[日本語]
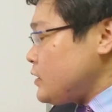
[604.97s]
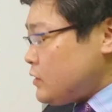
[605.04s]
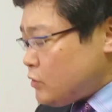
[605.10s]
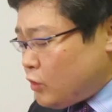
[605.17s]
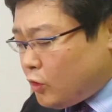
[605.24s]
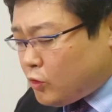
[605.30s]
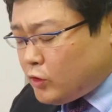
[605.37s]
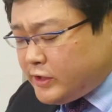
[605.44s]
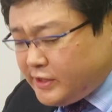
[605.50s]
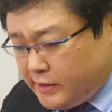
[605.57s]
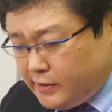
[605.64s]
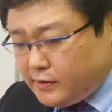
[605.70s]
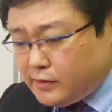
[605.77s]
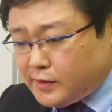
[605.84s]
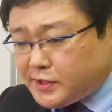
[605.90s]
ここにね
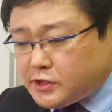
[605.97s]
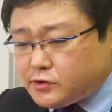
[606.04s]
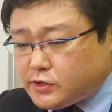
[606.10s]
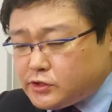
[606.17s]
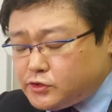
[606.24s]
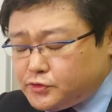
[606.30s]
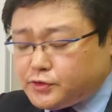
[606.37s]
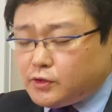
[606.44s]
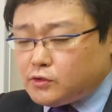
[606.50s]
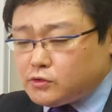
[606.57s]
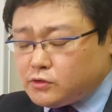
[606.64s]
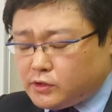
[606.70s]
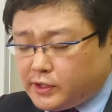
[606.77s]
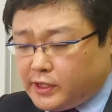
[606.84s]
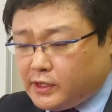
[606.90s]
私は中国
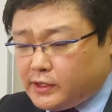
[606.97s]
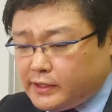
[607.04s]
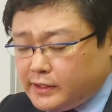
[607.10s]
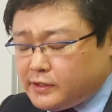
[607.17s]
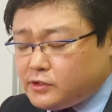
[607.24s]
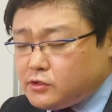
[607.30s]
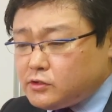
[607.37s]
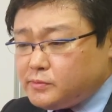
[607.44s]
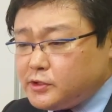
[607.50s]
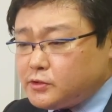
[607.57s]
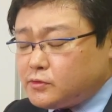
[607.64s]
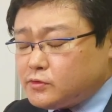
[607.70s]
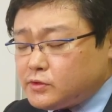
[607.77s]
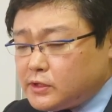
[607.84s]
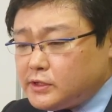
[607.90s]
の原型っていうのを見
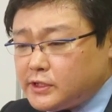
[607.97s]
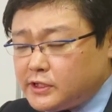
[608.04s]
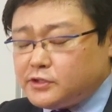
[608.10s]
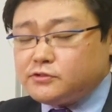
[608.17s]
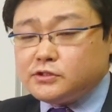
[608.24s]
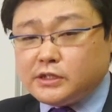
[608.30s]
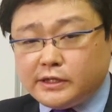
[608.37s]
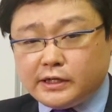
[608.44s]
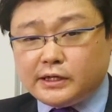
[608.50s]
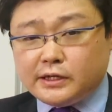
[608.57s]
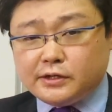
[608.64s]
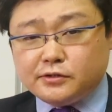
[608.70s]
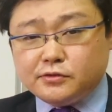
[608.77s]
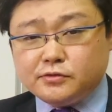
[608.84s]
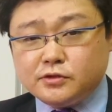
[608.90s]
ることができるんじゃないか
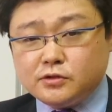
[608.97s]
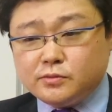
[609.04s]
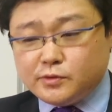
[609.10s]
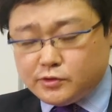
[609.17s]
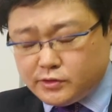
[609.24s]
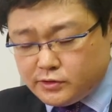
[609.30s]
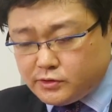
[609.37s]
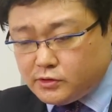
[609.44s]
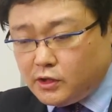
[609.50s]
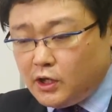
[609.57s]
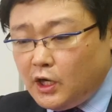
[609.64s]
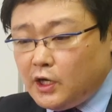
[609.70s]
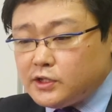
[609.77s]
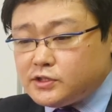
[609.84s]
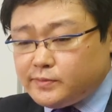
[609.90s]
なというふうに思うんですよ。
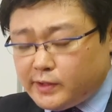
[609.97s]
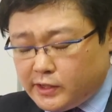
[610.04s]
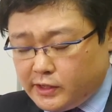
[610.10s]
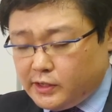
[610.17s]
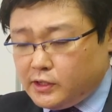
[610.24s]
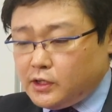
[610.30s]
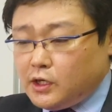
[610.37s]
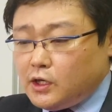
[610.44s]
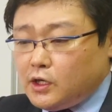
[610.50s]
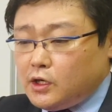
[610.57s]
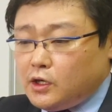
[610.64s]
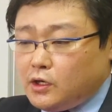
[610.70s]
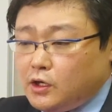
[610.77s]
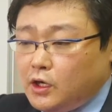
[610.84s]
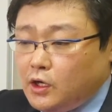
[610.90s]
つまり
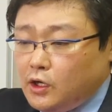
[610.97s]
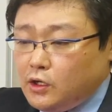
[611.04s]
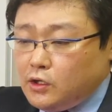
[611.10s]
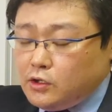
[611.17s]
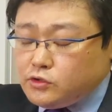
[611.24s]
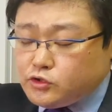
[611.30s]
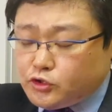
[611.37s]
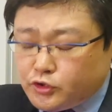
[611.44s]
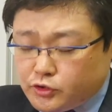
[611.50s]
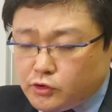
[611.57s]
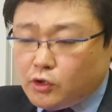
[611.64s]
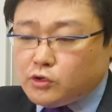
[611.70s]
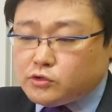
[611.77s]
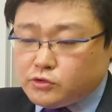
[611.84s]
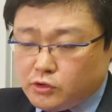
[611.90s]
中
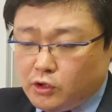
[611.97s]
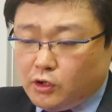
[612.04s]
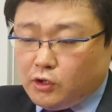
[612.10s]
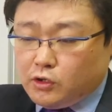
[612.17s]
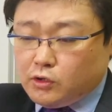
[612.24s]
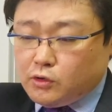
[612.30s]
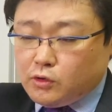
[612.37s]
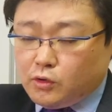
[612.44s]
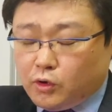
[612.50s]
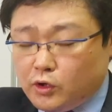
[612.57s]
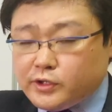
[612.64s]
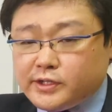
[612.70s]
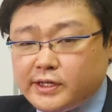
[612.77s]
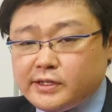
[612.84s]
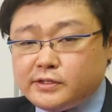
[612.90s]
国の
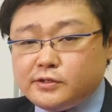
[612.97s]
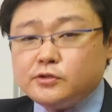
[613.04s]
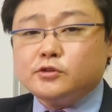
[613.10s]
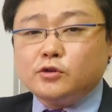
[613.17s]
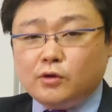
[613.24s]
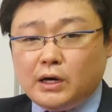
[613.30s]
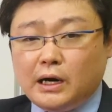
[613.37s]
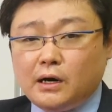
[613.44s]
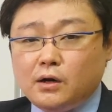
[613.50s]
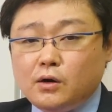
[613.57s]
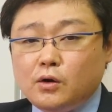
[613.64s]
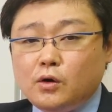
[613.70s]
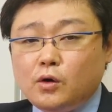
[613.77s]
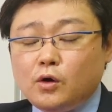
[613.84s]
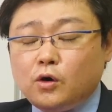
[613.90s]
皇帝っていうのは
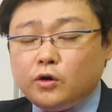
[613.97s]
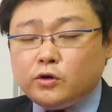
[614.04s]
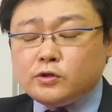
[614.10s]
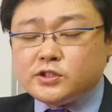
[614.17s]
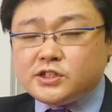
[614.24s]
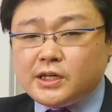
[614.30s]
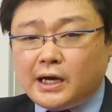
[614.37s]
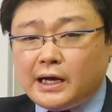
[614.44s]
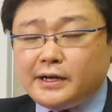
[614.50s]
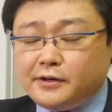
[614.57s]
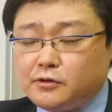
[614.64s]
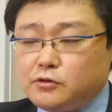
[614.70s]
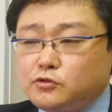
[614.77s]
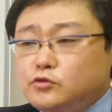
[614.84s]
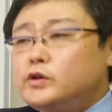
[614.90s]
法の支配
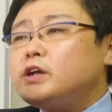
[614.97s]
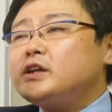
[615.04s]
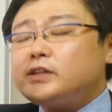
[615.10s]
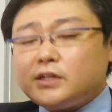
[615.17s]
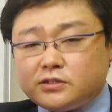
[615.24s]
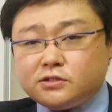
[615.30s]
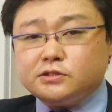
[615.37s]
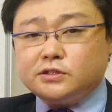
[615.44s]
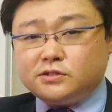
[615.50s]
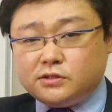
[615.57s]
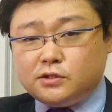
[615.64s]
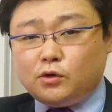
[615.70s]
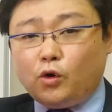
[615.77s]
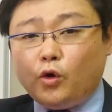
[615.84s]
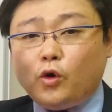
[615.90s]
の上に立つんです
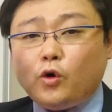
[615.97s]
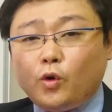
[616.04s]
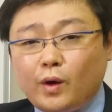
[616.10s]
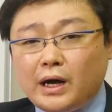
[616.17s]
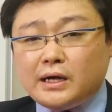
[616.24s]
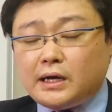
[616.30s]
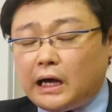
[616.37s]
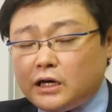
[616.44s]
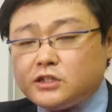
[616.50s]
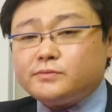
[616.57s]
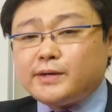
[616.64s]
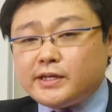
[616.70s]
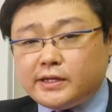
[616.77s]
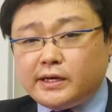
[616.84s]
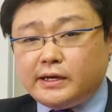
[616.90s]
ね法はあく
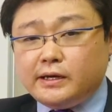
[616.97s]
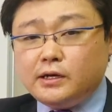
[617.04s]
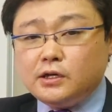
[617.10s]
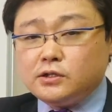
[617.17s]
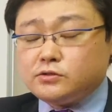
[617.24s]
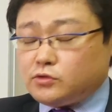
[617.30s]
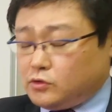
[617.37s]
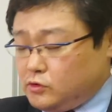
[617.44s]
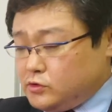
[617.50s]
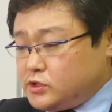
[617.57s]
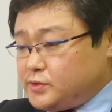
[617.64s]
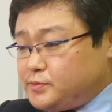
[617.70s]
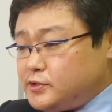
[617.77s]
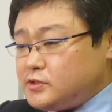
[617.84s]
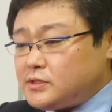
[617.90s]
までその
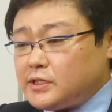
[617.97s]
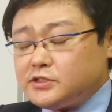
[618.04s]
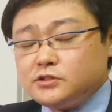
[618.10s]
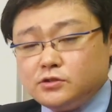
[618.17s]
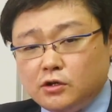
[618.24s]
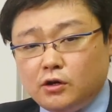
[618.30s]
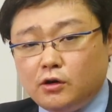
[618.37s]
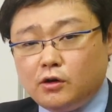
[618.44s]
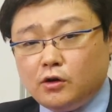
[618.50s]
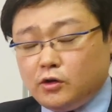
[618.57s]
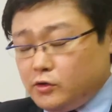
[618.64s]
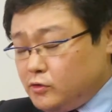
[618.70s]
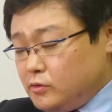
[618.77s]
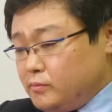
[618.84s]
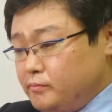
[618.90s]
自分たちの
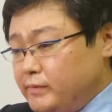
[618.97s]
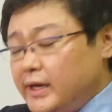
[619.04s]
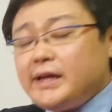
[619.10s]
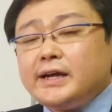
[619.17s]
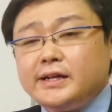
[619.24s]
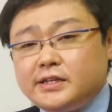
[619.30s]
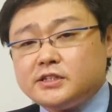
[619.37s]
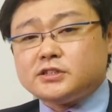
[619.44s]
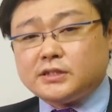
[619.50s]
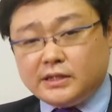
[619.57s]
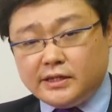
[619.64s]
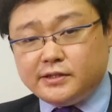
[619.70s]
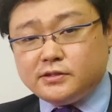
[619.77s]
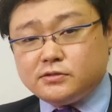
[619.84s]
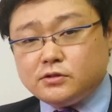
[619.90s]
あの命令でしか
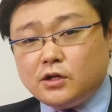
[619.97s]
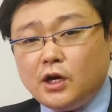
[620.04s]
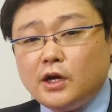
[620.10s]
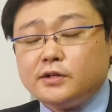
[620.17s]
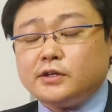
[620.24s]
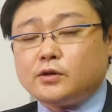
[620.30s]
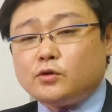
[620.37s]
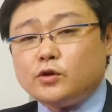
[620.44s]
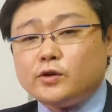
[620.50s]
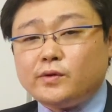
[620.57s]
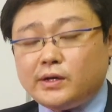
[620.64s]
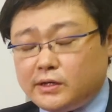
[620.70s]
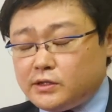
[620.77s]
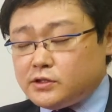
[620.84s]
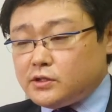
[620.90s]
ないんですよでこれ
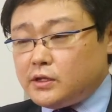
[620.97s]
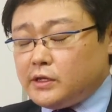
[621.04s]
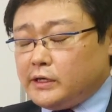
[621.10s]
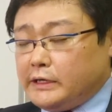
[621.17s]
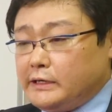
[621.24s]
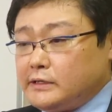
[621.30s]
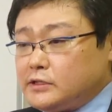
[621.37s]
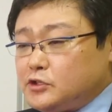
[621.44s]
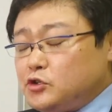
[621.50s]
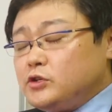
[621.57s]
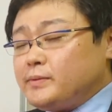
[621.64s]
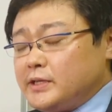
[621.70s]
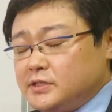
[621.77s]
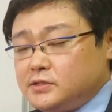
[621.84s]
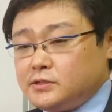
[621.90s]
は、えー、例え
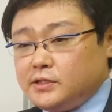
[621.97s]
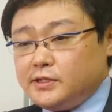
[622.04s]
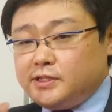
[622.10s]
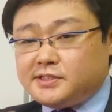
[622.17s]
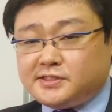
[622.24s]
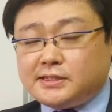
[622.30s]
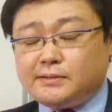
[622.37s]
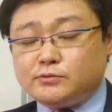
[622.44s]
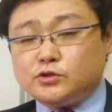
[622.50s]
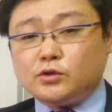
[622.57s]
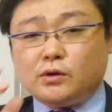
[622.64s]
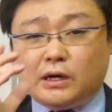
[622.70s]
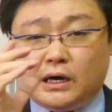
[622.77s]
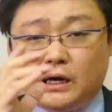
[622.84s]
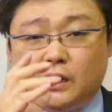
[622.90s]
ばですねイスラム
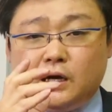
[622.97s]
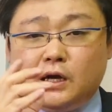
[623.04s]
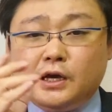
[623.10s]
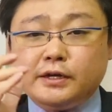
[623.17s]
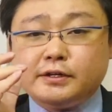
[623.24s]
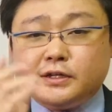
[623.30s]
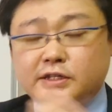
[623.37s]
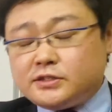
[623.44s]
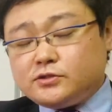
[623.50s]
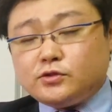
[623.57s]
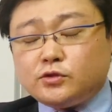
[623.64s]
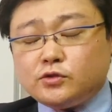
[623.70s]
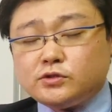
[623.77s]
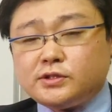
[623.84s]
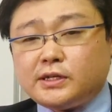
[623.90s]
とか
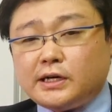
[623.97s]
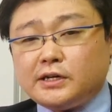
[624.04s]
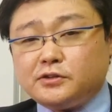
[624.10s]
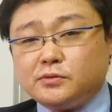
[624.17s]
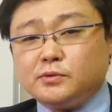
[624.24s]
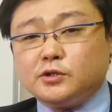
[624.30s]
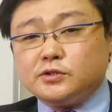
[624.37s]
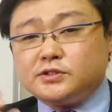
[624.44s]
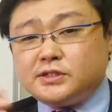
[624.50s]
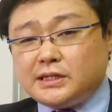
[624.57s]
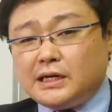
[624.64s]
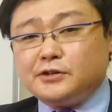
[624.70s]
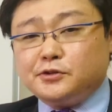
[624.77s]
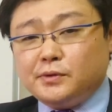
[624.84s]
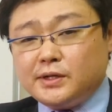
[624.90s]
キリスト教世界とも違
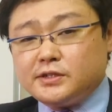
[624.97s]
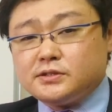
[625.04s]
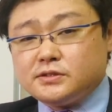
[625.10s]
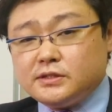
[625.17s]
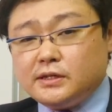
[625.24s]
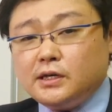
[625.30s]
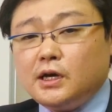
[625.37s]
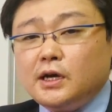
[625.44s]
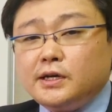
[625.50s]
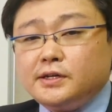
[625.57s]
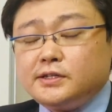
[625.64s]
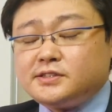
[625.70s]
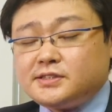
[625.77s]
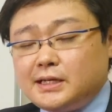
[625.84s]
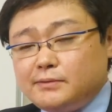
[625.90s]
うのはですね
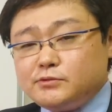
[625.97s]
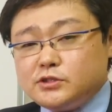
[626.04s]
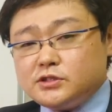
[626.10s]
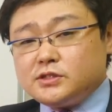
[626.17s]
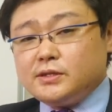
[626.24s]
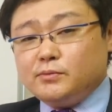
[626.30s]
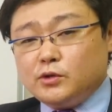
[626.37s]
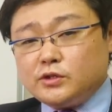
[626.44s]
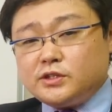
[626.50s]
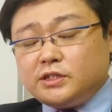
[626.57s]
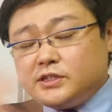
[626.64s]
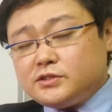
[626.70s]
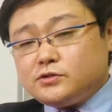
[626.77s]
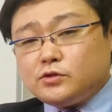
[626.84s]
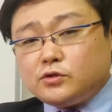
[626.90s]
イスラムにしても
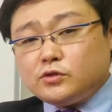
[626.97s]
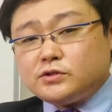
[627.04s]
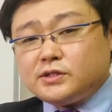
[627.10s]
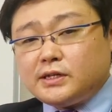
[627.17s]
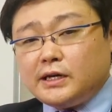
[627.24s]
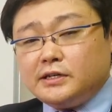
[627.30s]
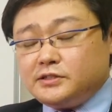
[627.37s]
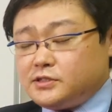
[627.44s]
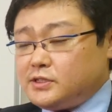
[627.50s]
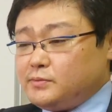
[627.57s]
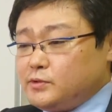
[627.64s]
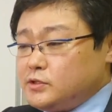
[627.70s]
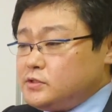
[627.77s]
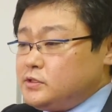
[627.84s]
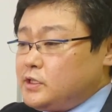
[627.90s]
キリスト教世界にして
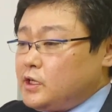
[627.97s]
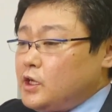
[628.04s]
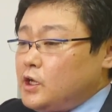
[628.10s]
もですね